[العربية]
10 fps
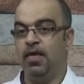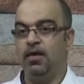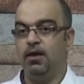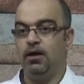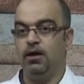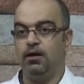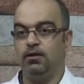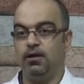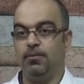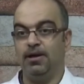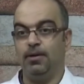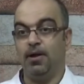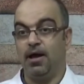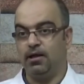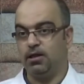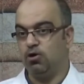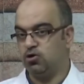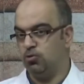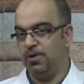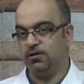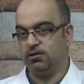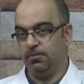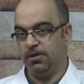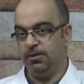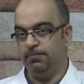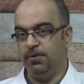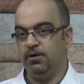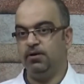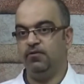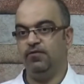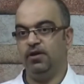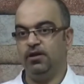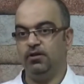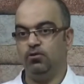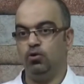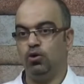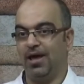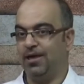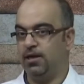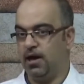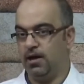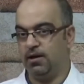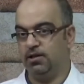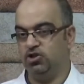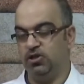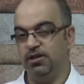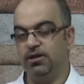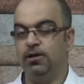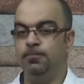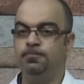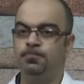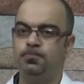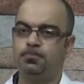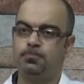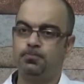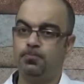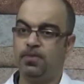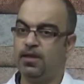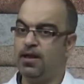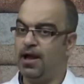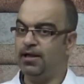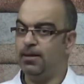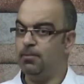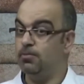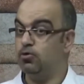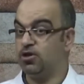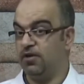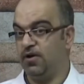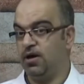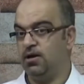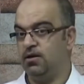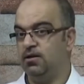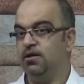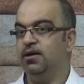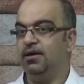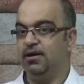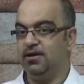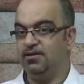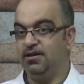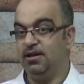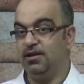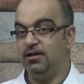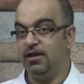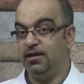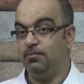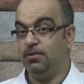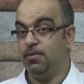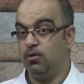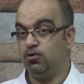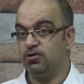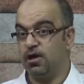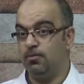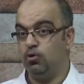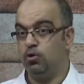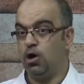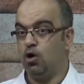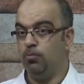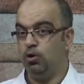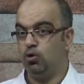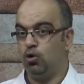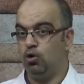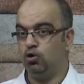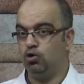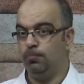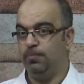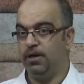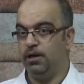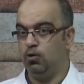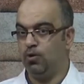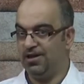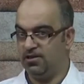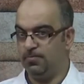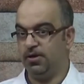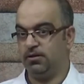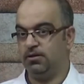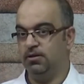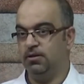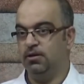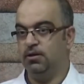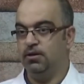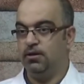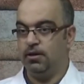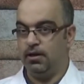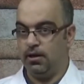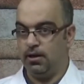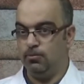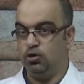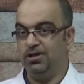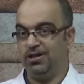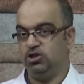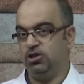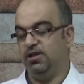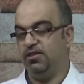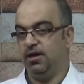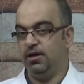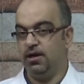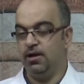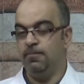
آه، طبعا يبقى على تواصل مع الطبيب في ظهور أي أعراض جديدة عدم المصافحة غسيل اليدين بالماء والصابون أو بالكحول الطبي اللي هو الإسبرت آه، مدة 20 ثانية